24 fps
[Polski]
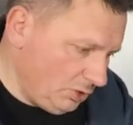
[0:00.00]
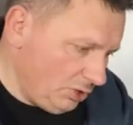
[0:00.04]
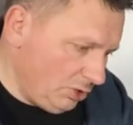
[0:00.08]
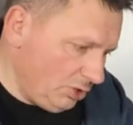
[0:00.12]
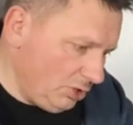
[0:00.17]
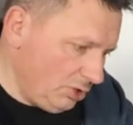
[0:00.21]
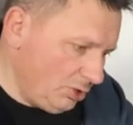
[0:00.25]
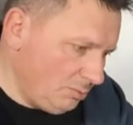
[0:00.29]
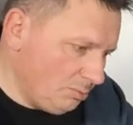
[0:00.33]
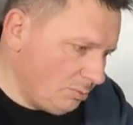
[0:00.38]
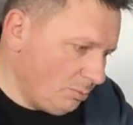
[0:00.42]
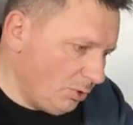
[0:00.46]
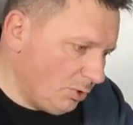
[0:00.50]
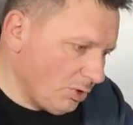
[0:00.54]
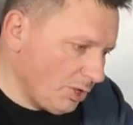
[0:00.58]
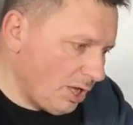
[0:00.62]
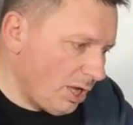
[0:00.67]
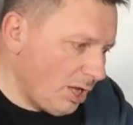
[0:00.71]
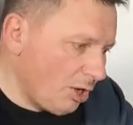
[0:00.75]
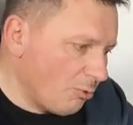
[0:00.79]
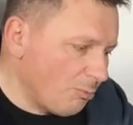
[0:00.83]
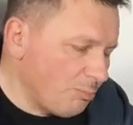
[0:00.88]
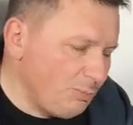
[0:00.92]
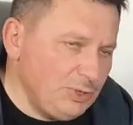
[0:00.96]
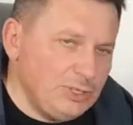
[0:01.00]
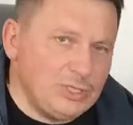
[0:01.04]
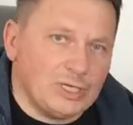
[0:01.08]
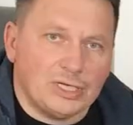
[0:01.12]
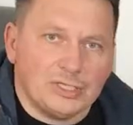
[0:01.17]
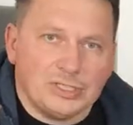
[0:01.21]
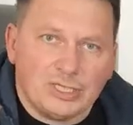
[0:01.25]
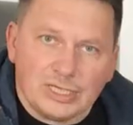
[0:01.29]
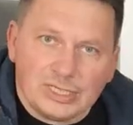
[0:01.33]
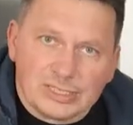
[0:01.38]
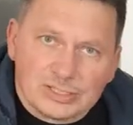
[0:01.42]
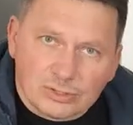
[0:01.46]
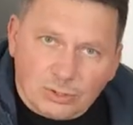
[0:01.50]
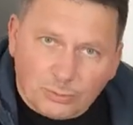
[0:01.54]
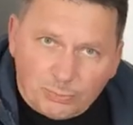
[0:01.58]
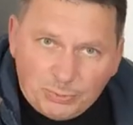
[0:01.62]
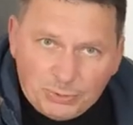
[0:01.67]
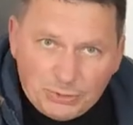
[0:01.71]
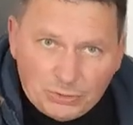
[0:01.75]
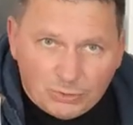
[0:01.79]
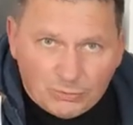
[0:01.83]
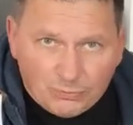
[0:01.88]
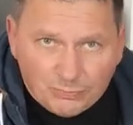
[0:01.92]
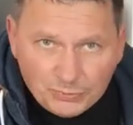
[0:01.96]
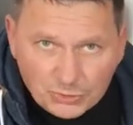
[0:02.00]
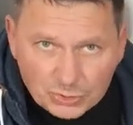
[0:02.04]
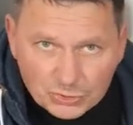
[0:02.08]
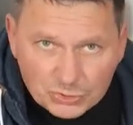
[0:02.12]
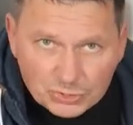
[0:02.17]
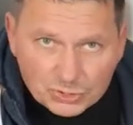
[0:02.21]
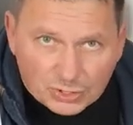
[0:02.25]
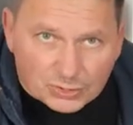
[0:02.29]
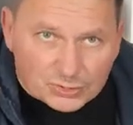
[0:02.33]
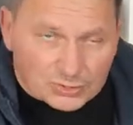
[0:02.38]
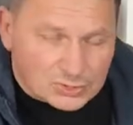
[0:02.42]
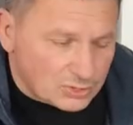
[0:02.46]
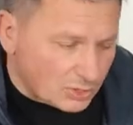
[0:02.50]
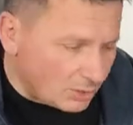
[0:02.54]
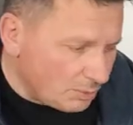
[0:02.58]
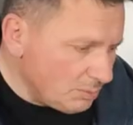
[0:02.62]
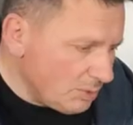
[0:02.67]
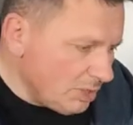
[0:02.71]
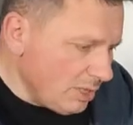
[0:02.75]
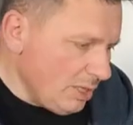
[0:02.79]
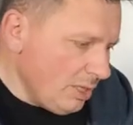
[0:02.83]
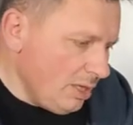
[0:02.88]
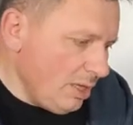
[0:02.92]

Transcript: i moja opinia nie jest opinią wiążącą,